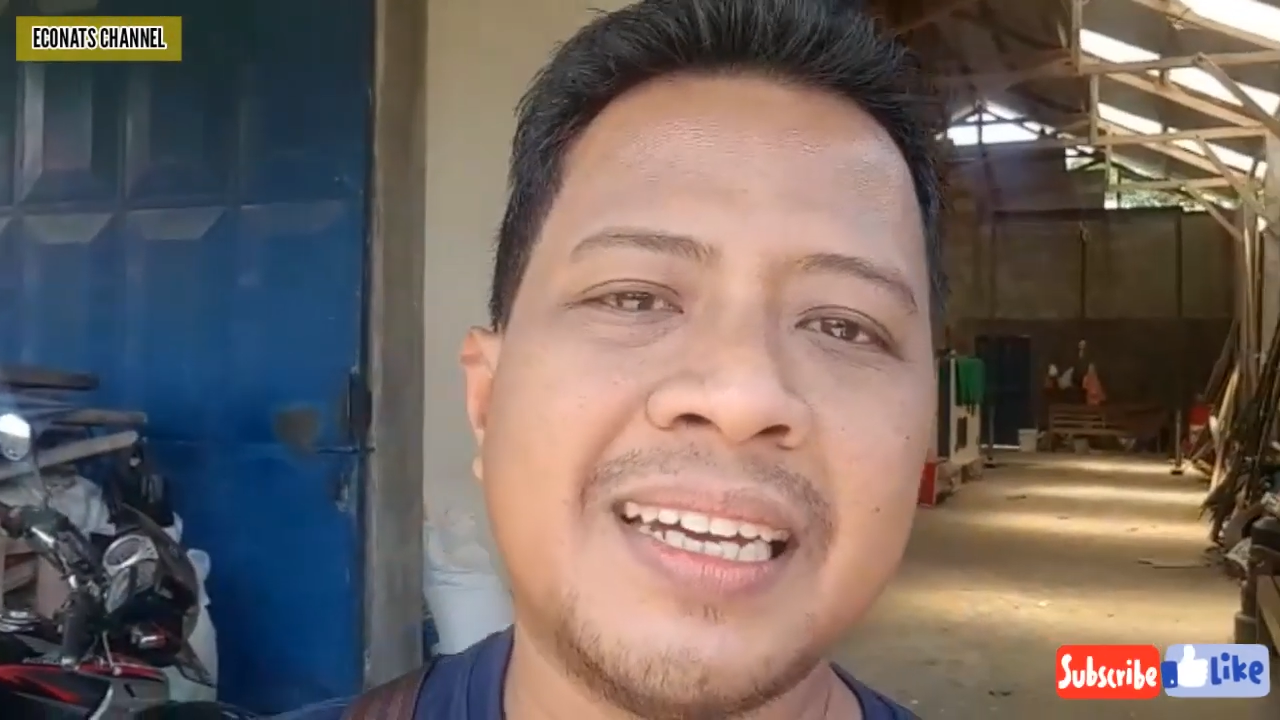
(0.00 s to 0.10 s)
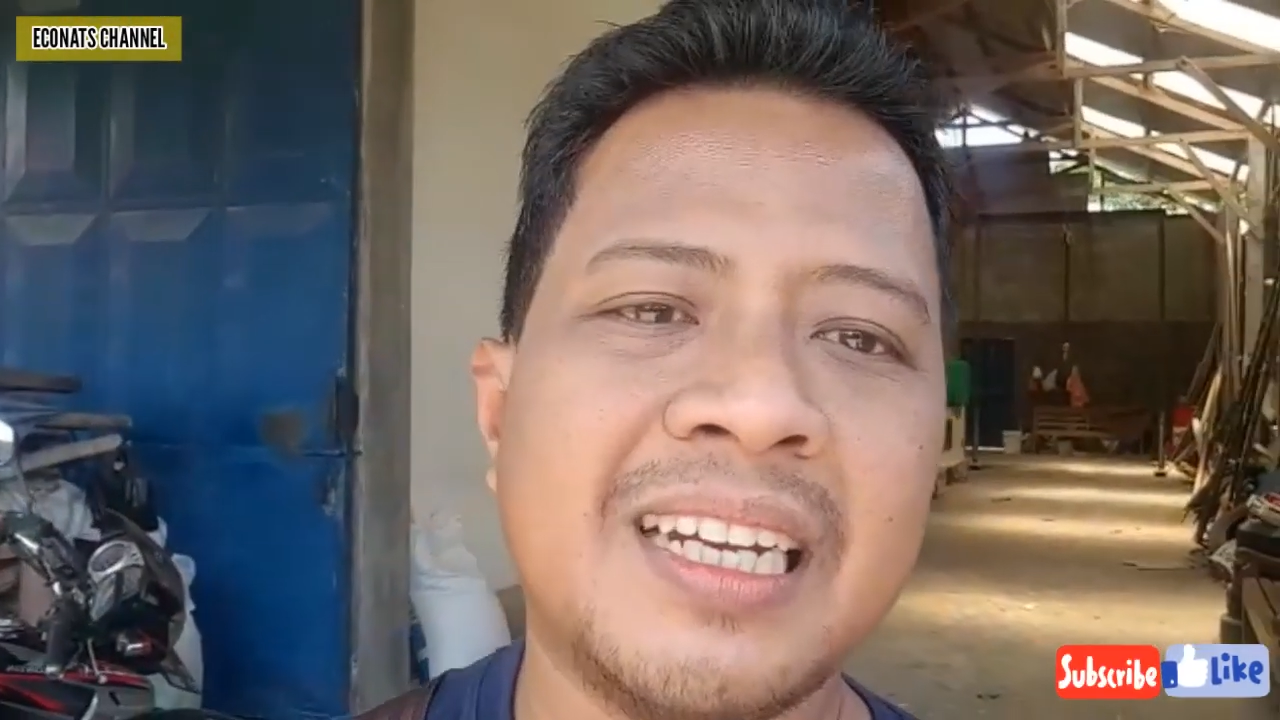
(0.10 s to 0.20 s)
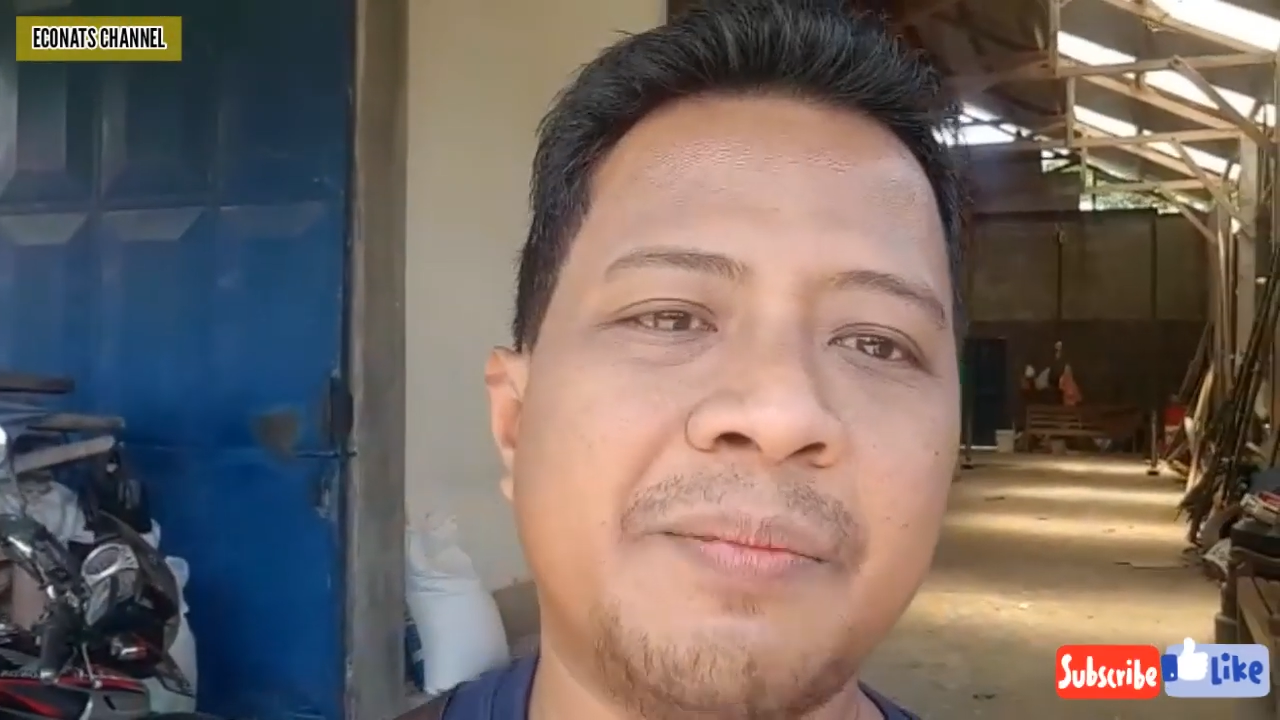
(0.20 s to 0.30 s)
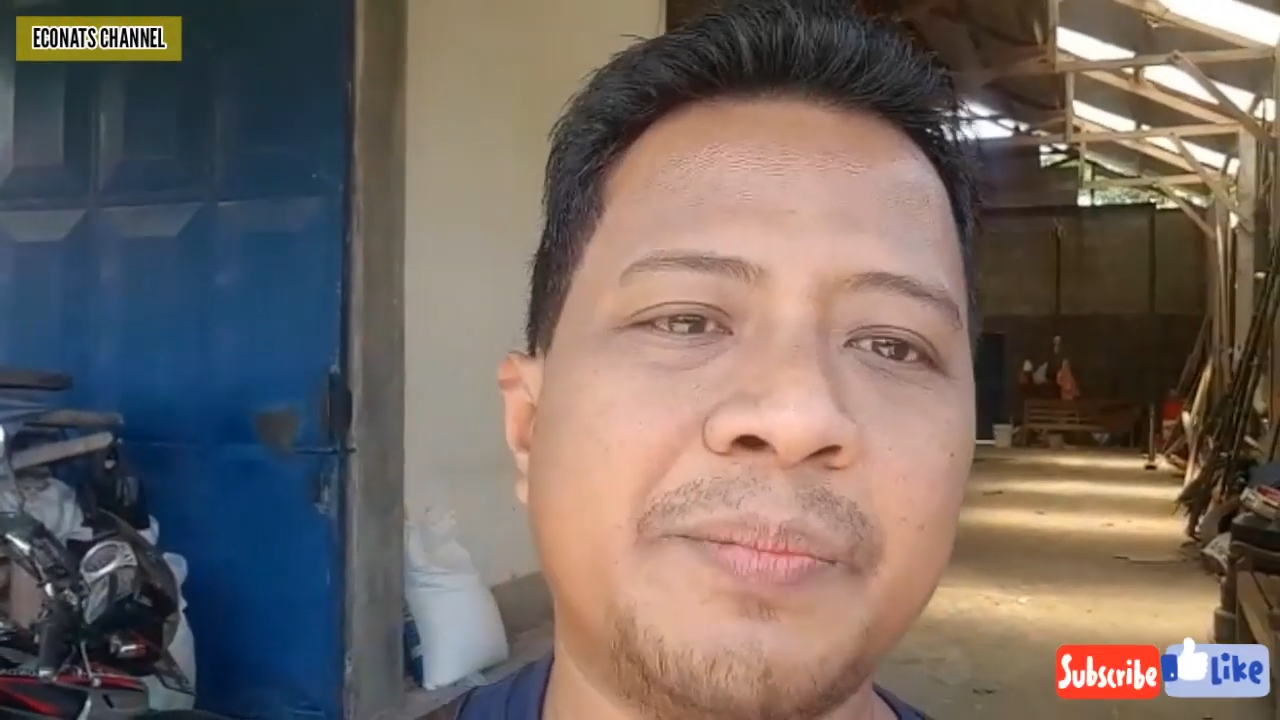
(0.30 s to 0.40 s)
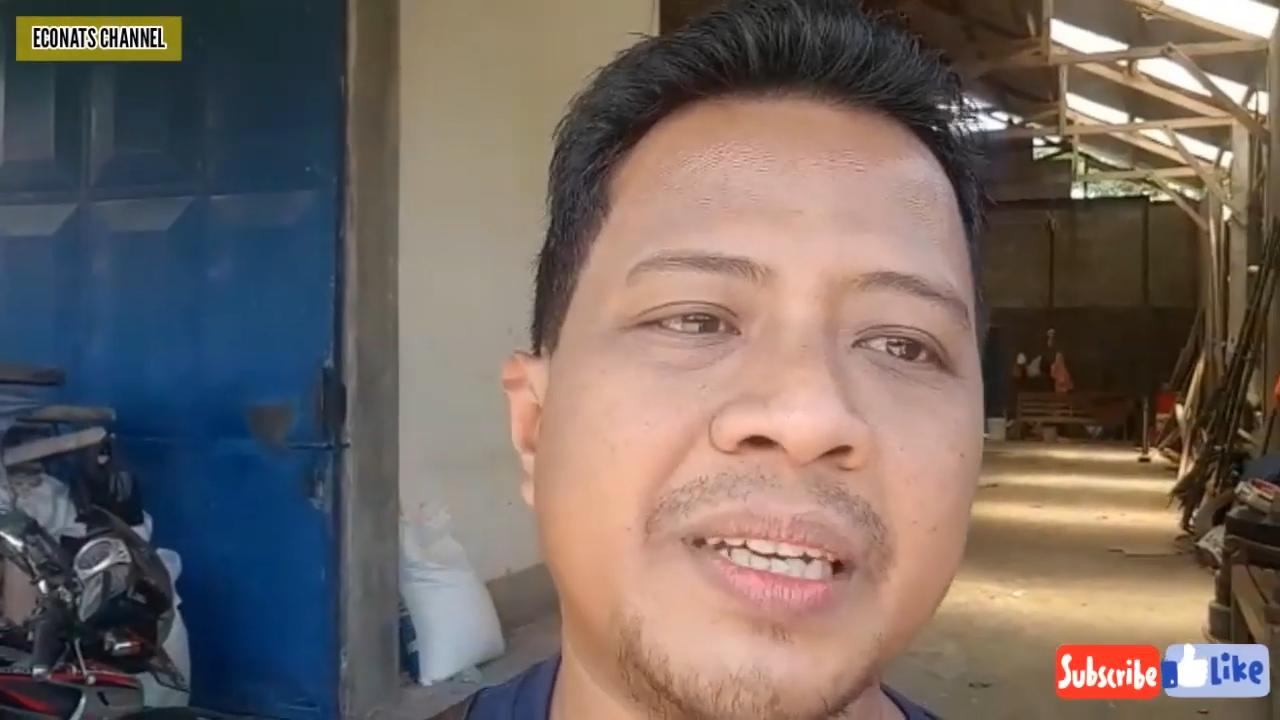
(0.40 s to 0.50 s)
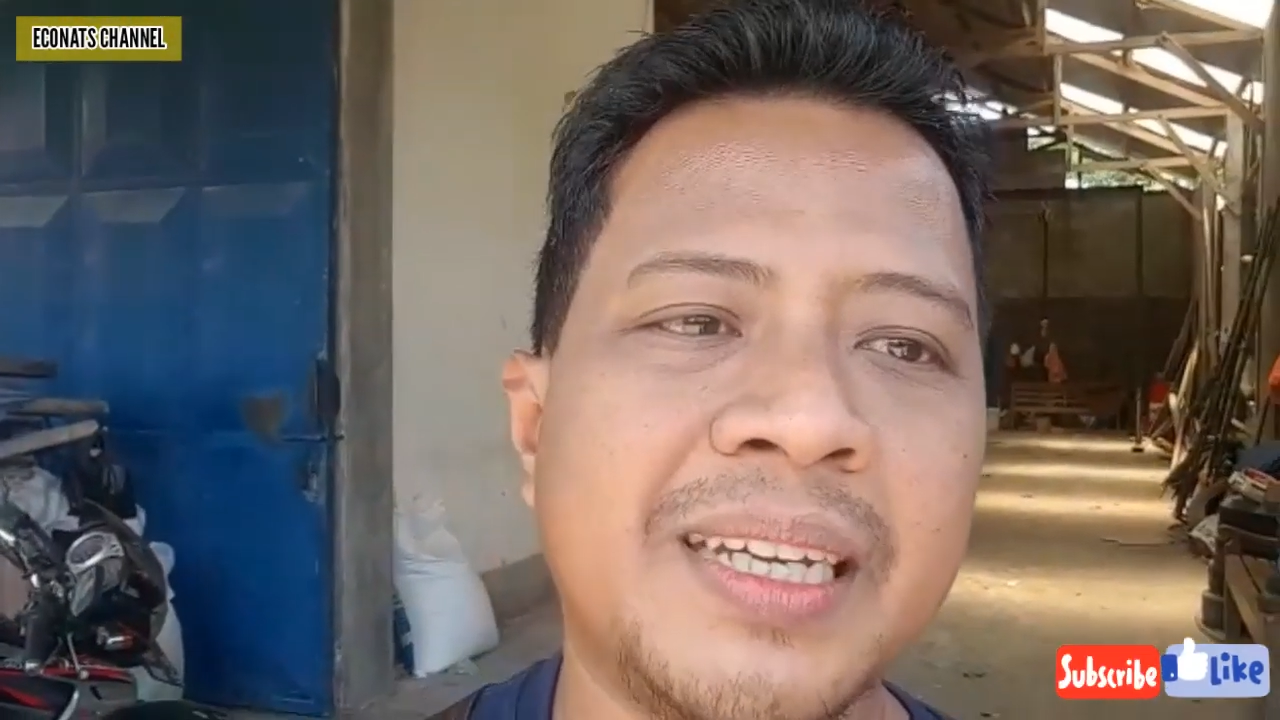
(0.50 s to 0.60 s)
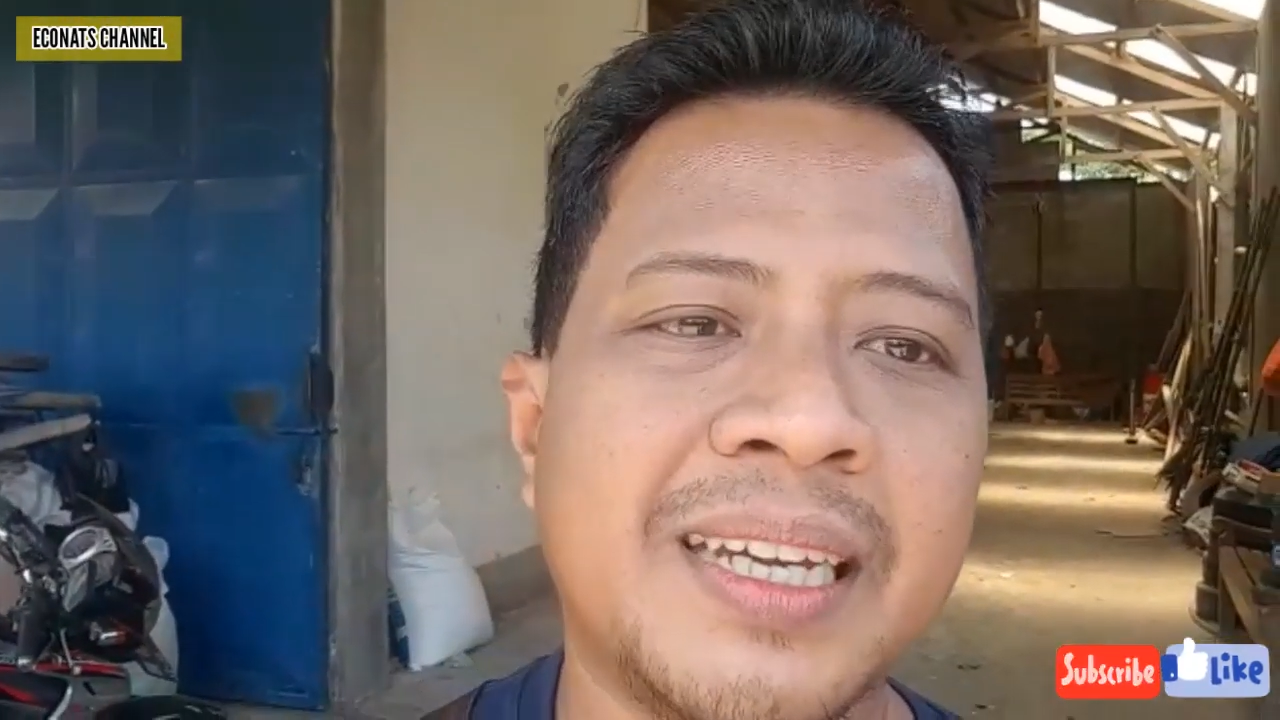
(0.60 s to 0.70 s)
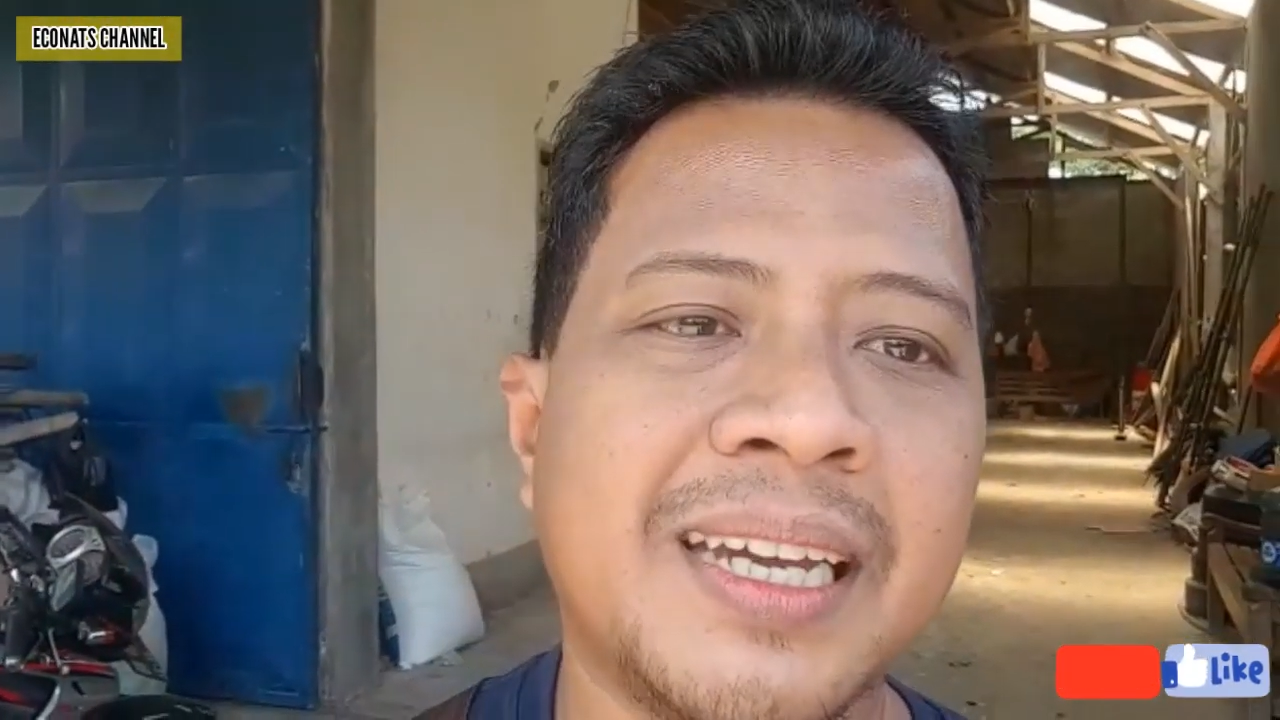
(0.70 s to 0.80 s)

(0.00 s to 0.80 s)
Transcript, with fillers: Lebih